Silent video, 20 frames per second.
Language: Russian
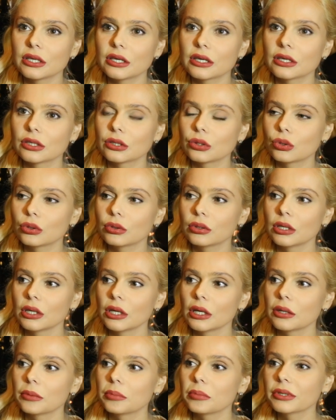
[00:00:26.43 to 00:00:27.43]
да, которого
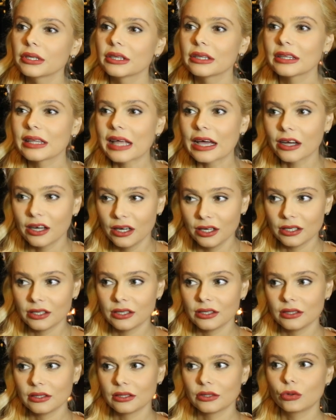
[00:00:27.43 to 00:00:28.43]
бы так
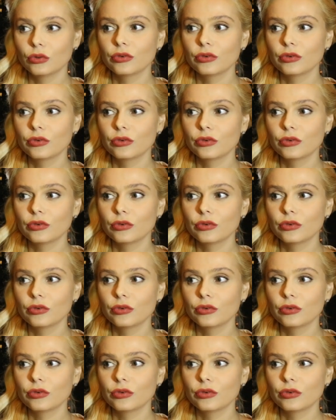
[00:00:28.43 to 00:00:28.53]
э,